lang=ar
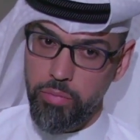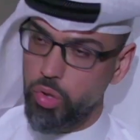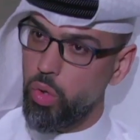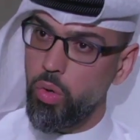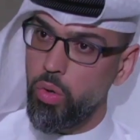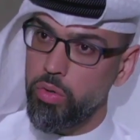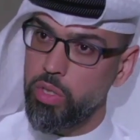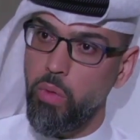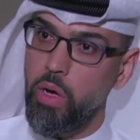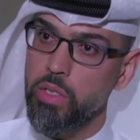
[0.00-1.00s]
دور
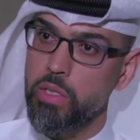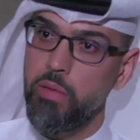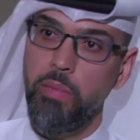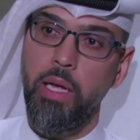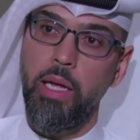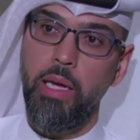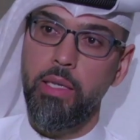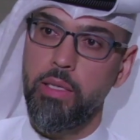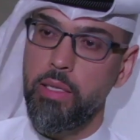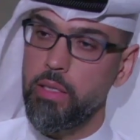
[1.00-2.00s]
تواصل مع كان
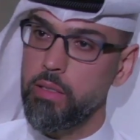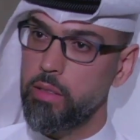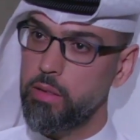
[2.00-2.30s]
فيه هناك؟